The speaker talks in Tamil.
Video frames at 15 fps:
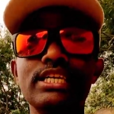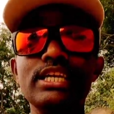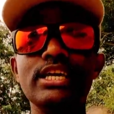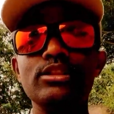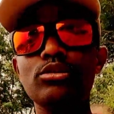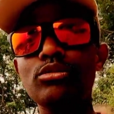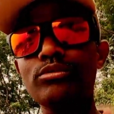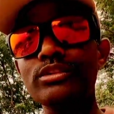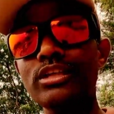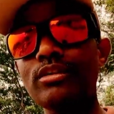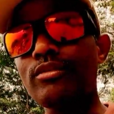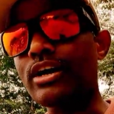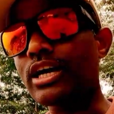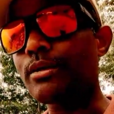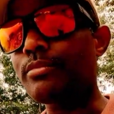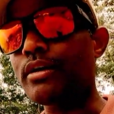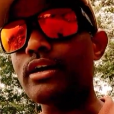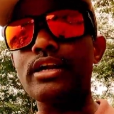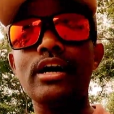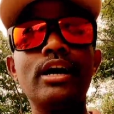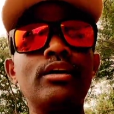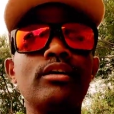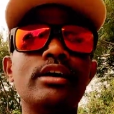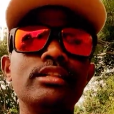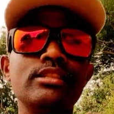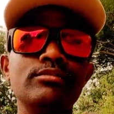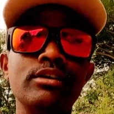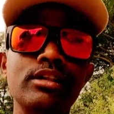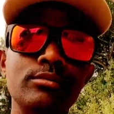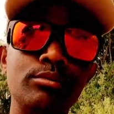சரி ஏதோ ஒரு விதத்தில் வாங்கப்பா நாங்கள்
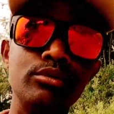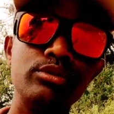அடுத்த வண்டி